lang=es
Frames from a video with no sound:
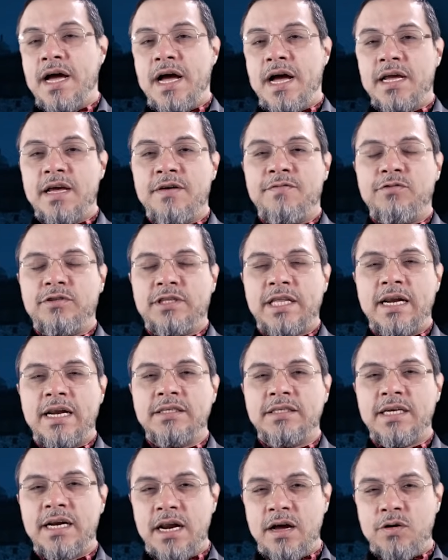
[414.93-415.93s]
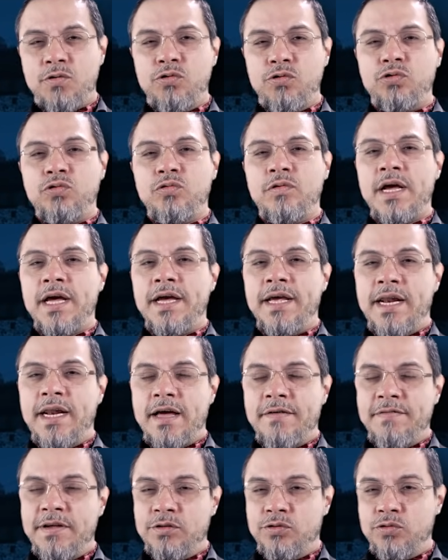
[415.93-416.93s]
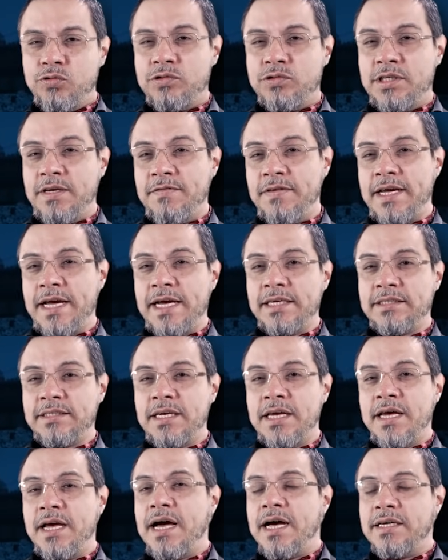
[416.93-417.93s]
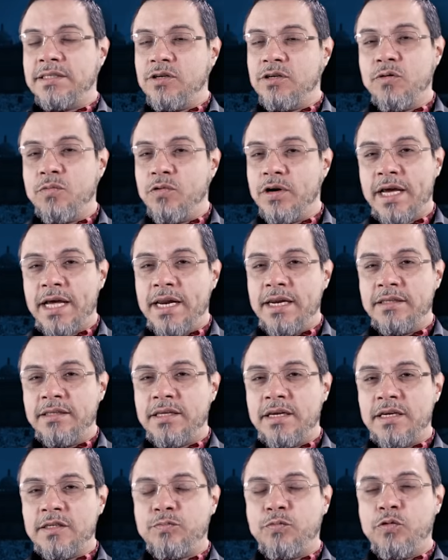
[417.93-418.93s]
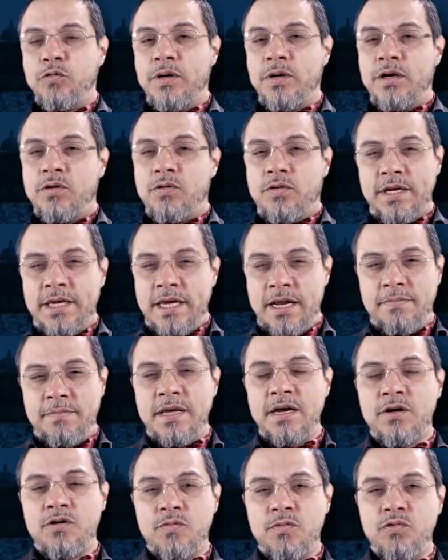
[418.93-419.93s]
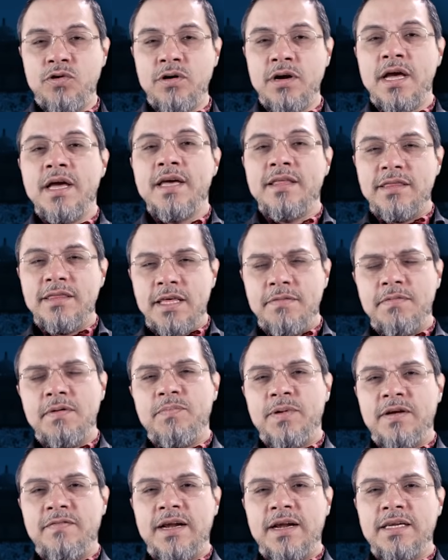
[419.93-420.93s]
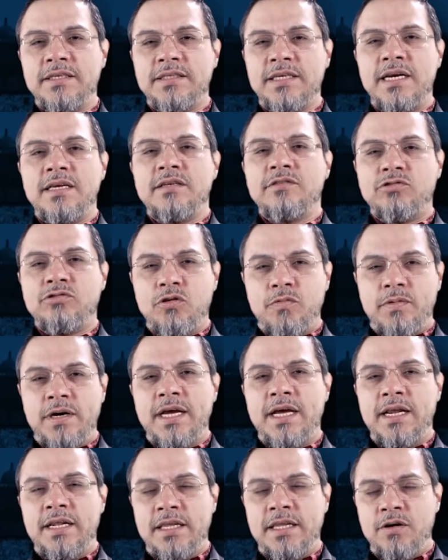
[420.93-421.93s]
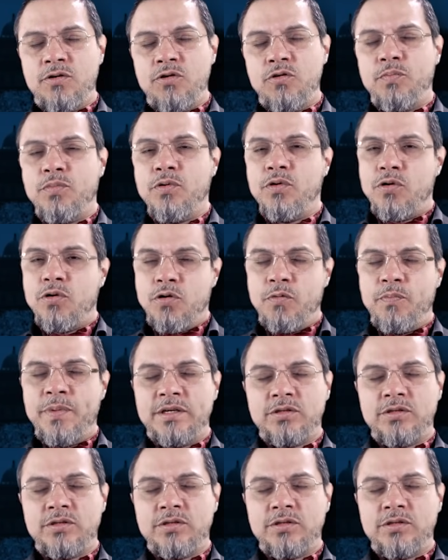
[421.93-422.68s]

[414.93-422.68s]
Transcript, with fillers: Hay que fortalecer la cultura y la virtud cívicas, así como que el interés público y el bien común deben prevalecer sobre el de grupo o